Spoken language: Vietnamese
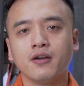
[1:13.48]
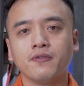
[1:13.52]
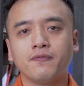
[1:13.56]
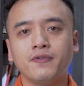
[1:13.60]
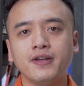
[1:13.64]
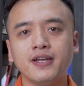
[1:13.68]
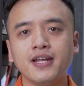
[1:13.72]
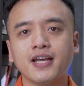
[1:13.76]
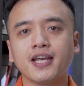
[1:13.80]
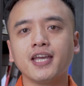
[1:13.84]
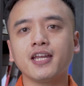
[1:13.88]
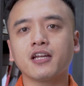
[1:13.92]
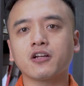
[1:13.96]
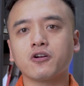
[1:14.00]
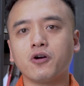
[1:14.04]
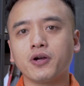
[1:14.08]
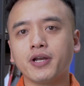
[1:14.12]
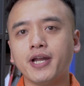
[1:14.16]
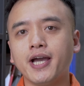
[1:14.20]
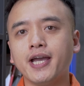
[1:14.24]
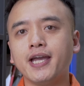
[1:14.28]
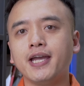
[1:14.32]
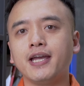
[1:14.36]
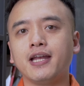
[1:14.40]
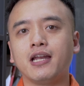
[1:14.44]
Vinakit coi
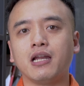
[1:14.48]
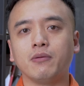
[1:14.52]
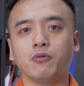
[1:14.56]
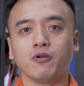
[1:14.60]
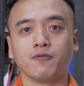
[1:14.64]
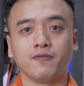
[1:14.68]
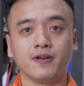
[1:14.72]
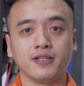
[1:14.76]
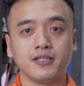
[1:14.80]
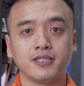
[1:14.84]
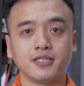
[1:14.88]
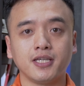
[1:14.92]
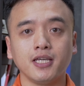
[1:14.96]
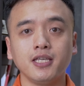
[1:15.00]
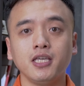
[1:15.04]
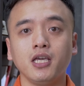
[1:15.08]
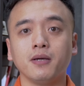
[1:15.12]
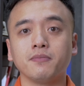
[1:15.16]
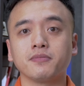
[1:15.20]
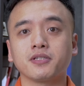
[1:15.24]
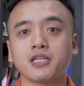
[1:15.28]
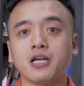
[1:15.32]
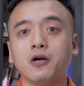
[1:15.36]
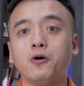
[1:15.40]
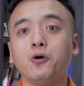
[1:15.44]
đây là một phần trách
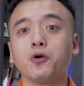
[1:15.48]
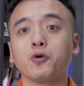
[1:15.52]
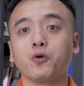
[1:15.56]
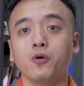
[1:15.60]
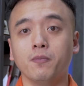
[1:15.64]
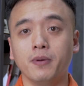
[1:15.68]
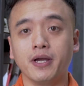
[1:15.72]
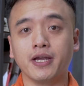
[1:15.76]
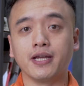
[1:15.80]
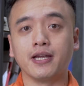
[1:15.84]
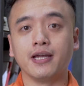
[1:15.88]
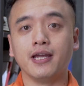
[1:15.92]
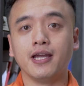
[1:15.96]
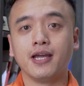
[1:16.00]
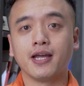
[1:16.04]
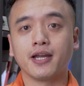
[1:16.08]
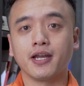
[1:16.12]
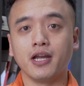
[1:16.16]
nhiệm xã hội của mình